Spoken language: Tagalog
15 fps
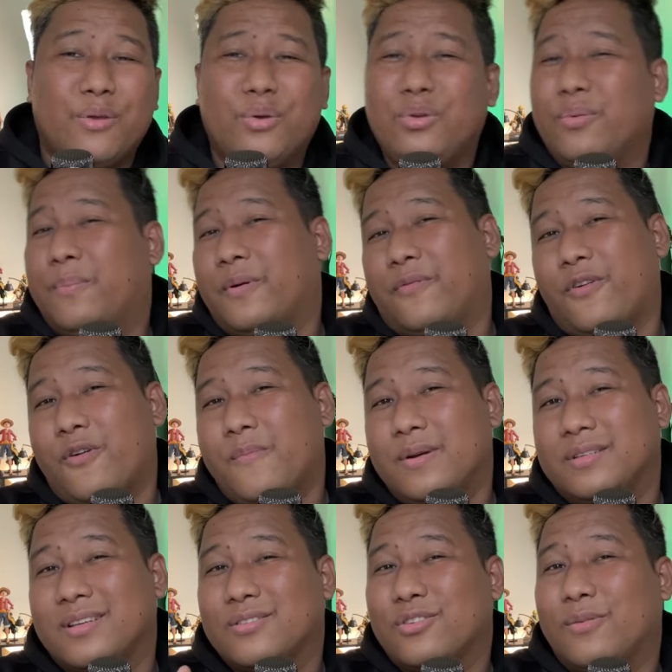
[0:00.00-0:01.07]
yung
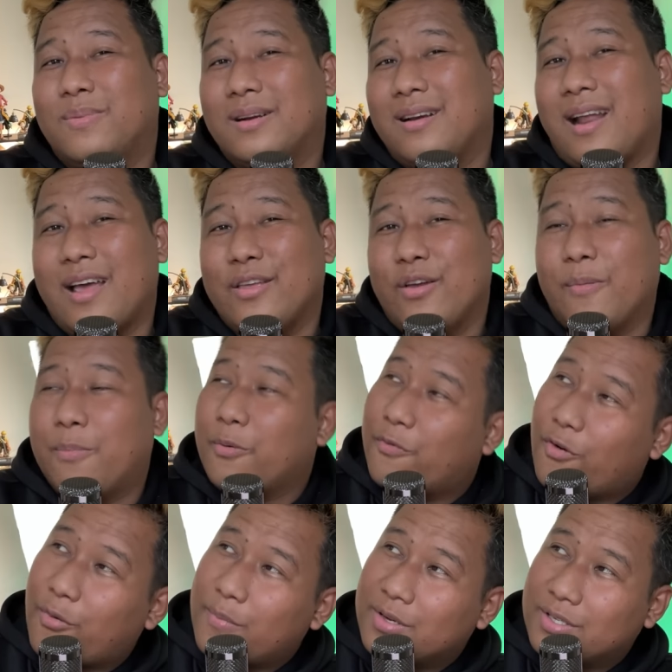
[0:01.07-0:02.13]
performance niya. Sobrang layo ang
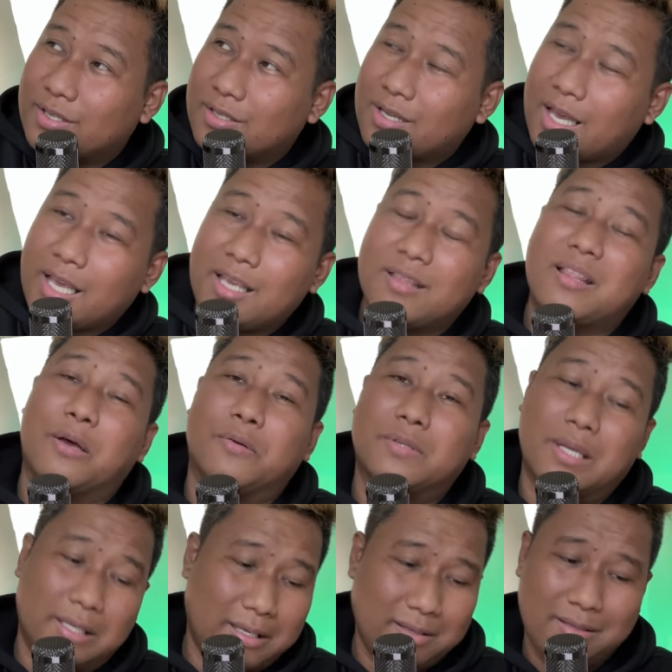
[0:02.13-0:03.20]
performance niya sa
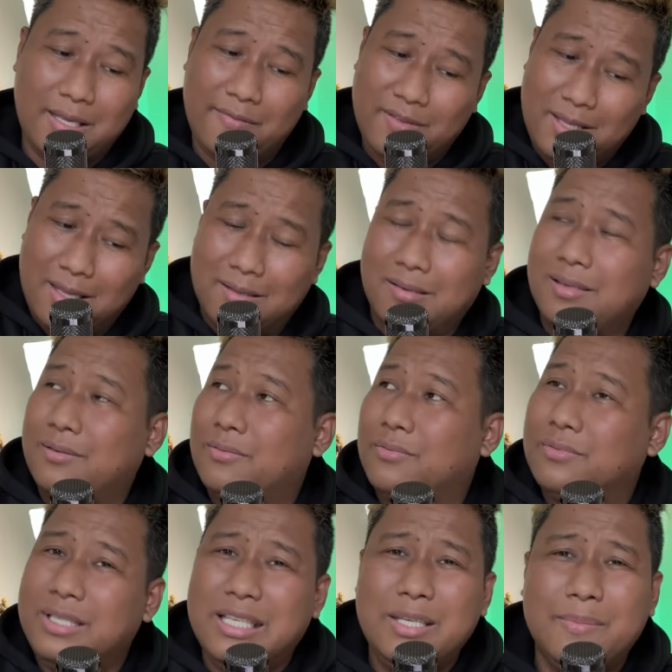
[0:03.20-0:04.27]
8,000. Kasi 700,
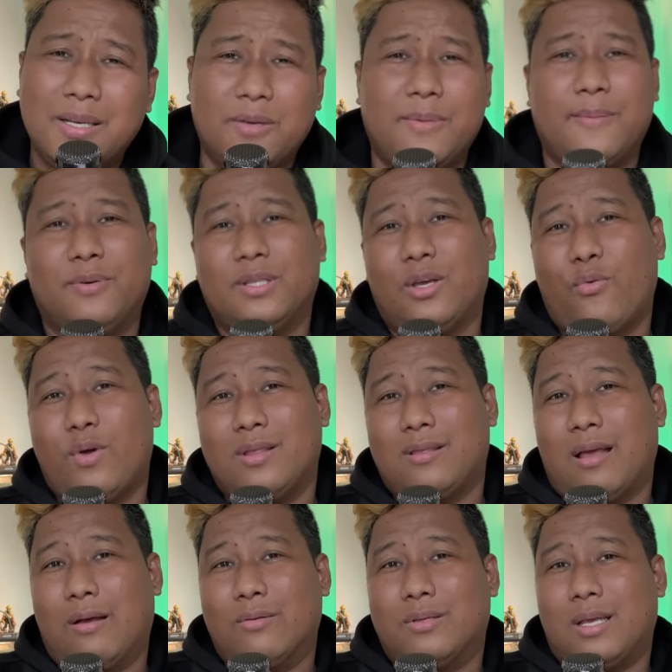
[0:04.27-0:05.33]
hindi man lang mabot ang 1,000.
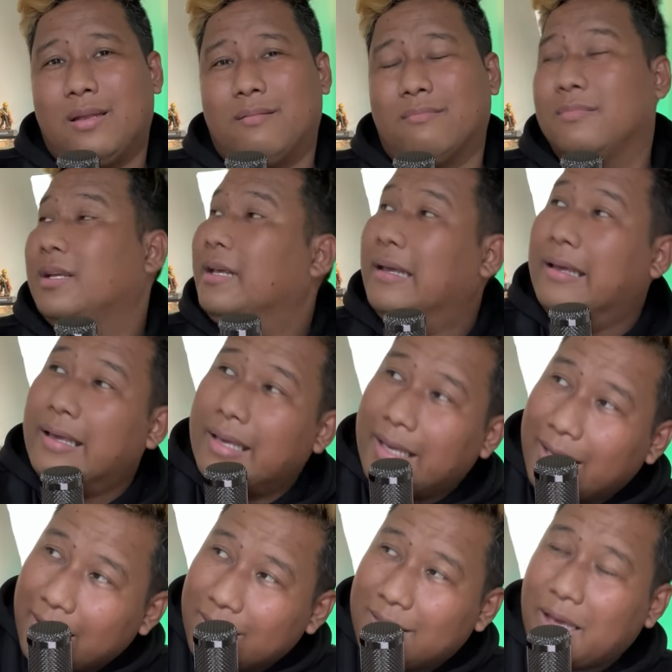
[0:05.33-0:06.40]

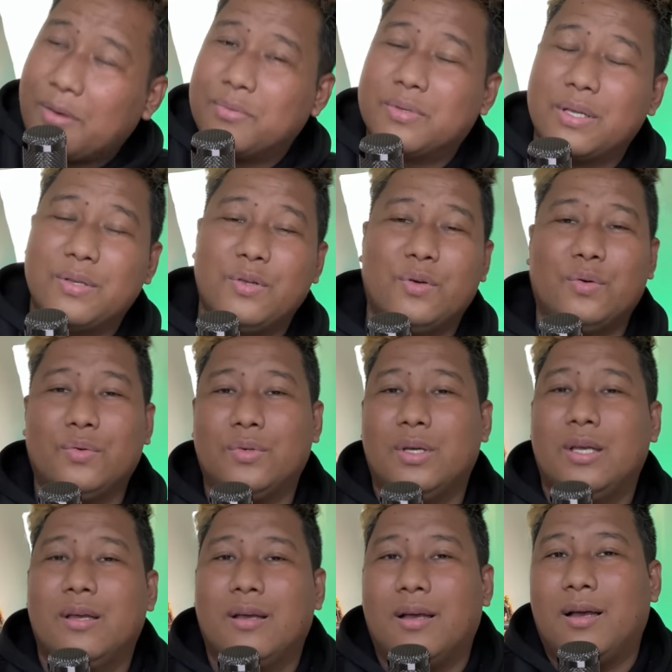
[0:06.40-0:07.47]
8,000 yung
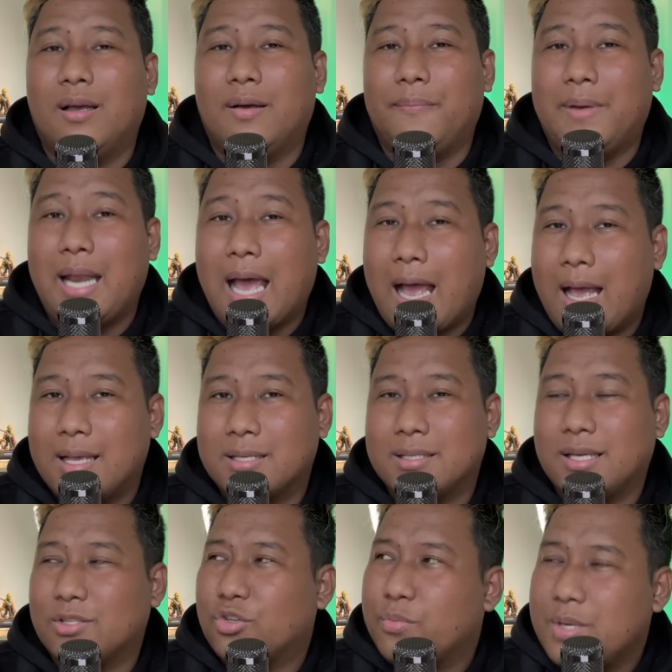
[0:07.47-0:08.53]
uh, malakas
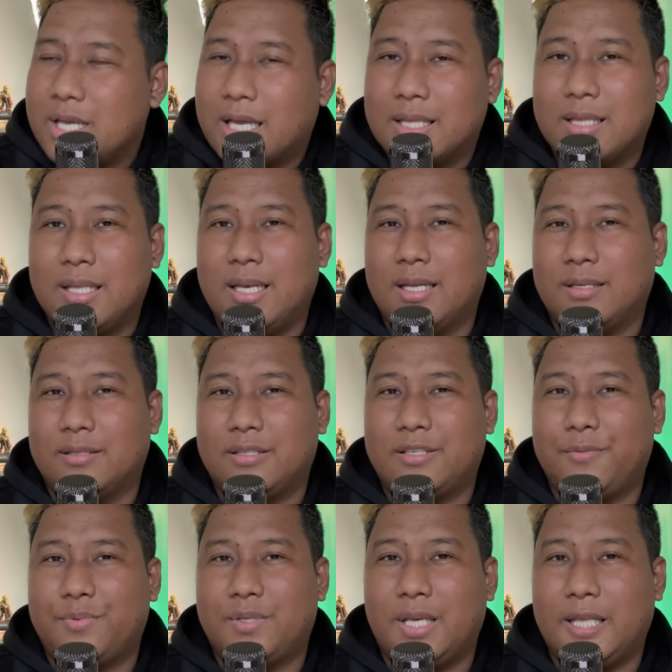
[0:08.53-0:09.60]
na sumikat nilang
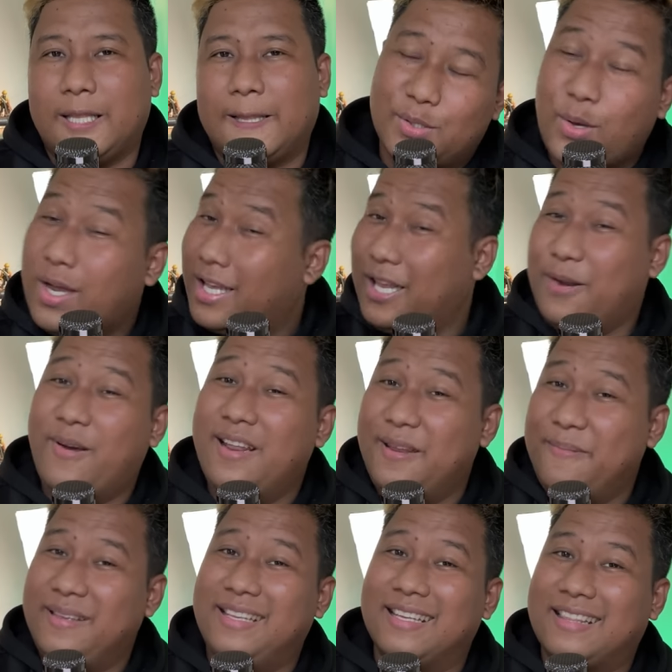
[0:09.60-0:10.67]
chipset. So, ang ginawa
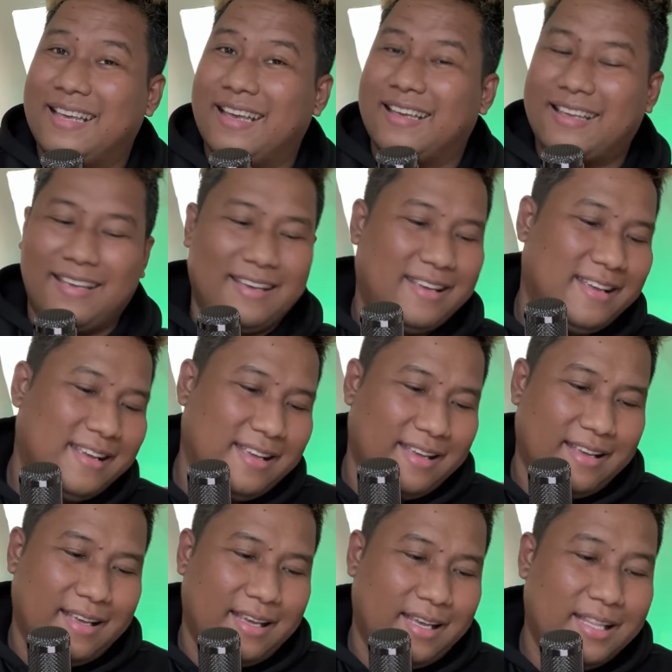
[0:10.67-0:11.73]
ni MediaTek,
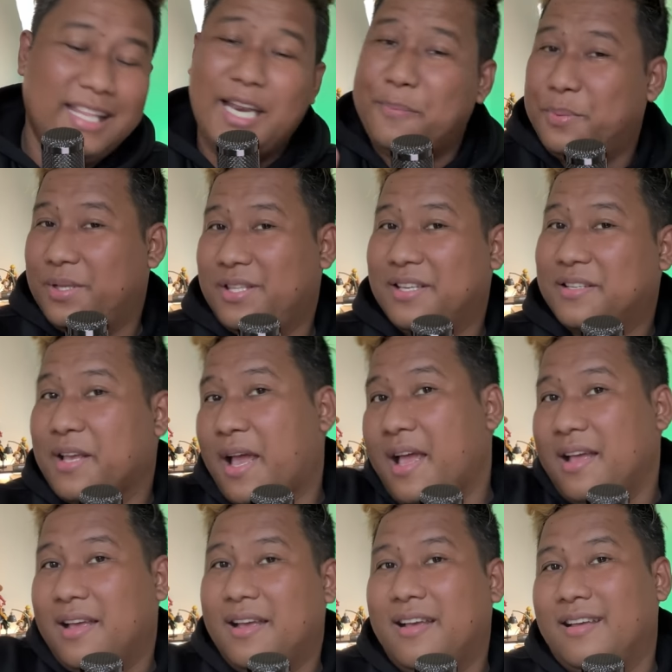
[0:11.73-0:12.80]
inilapit niya sa
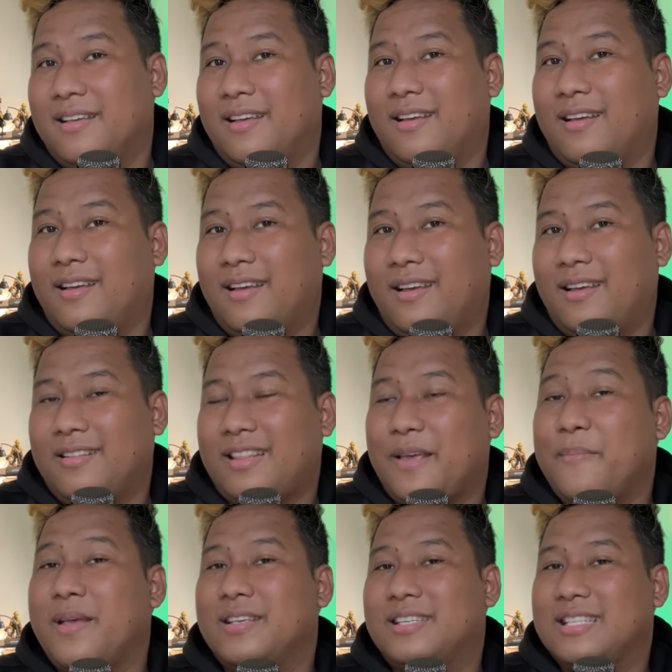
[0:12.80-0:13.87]

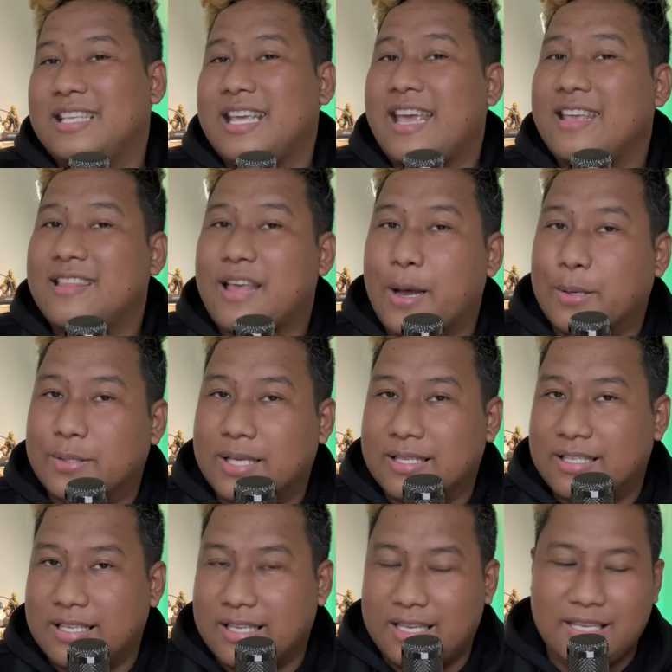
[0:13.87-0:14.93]
Dimensity
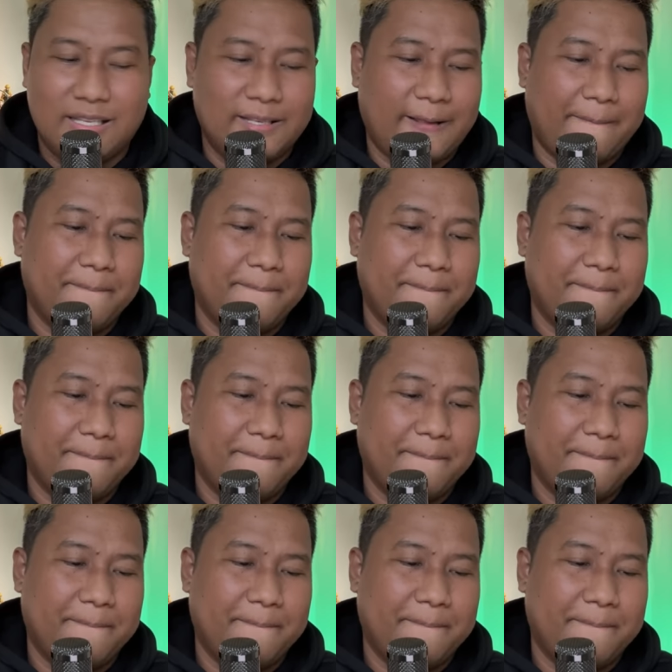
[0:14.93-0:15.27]
8000 series.